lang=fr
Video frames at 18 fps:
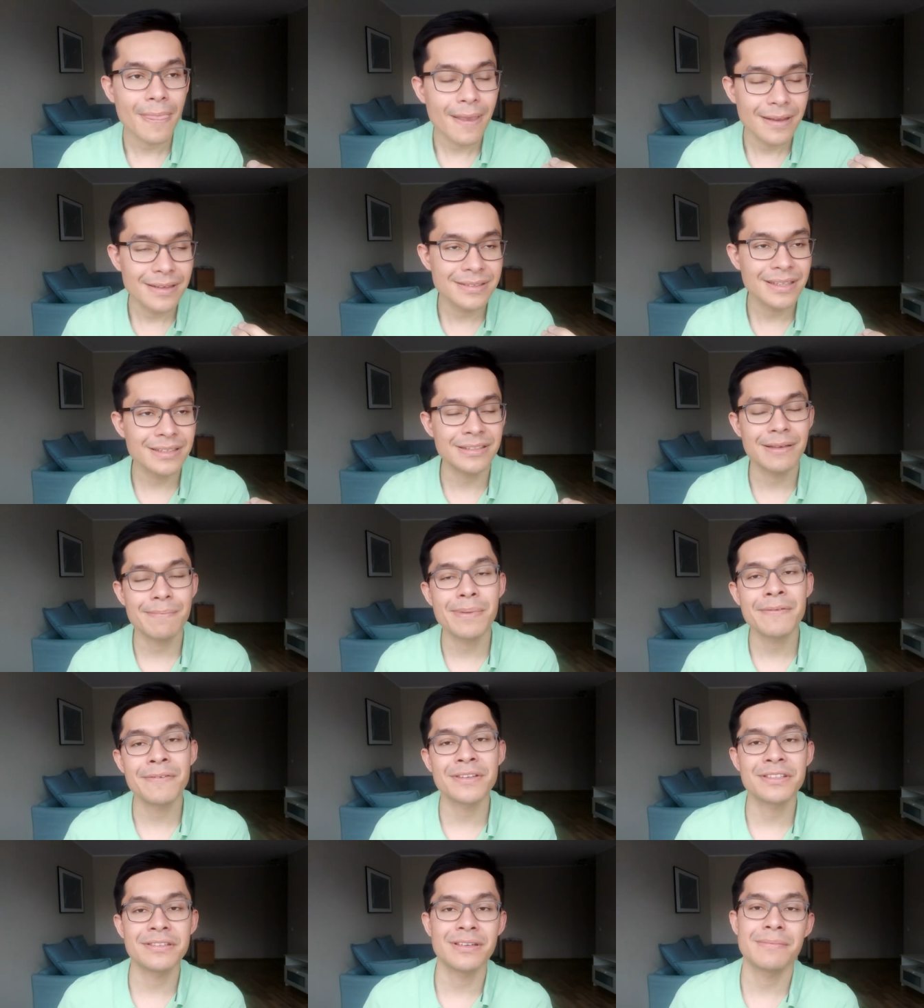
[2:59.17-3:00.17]
Et ça, ça va pas
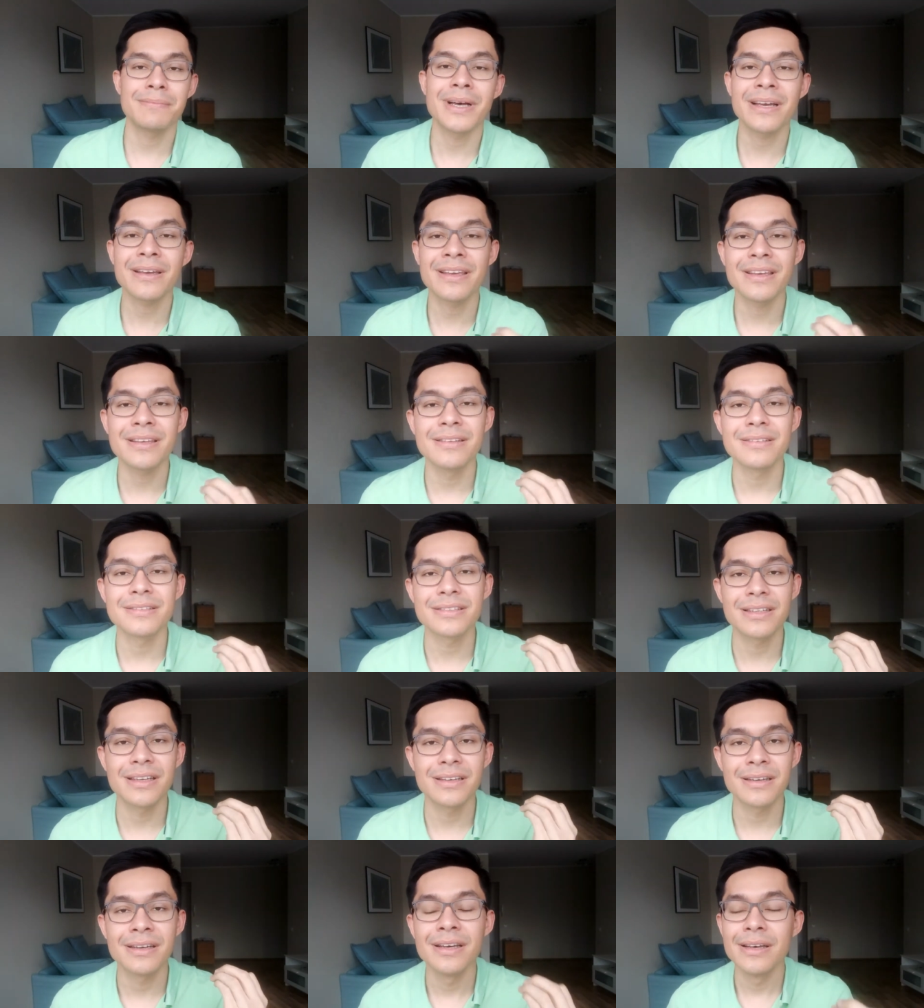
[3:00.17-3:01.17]
forcément être marqué dans
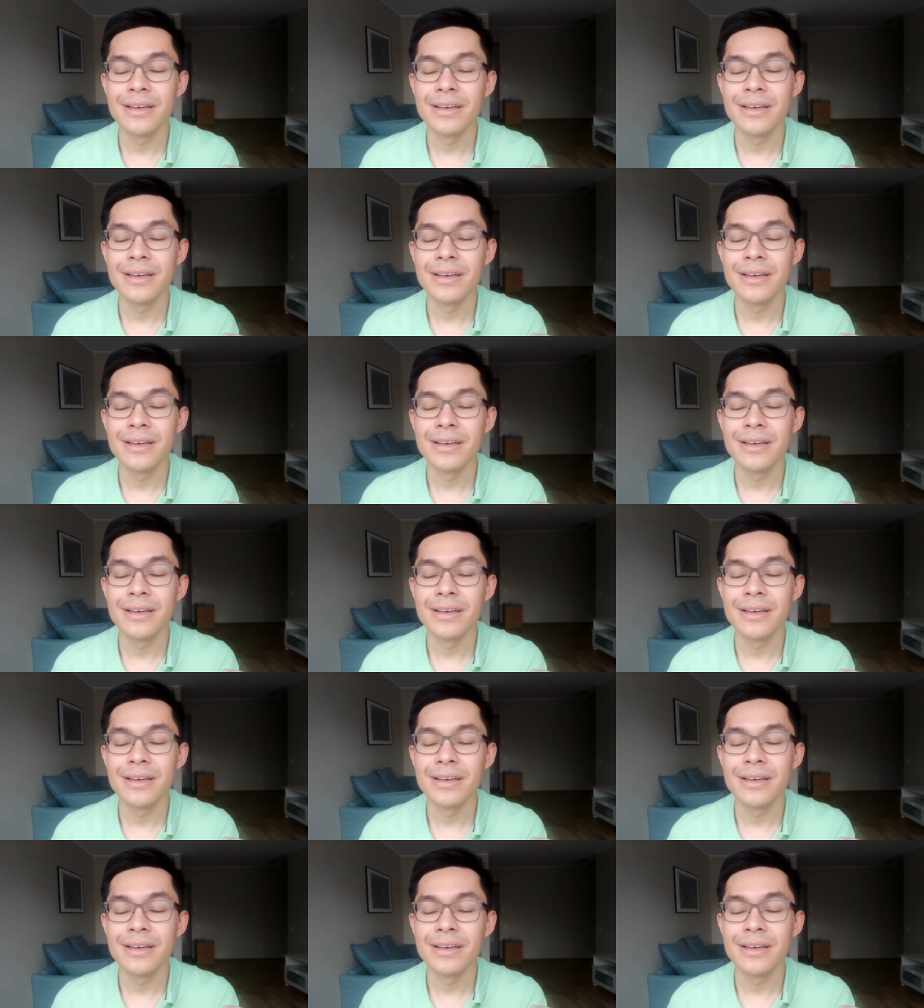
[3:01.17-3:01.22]
un,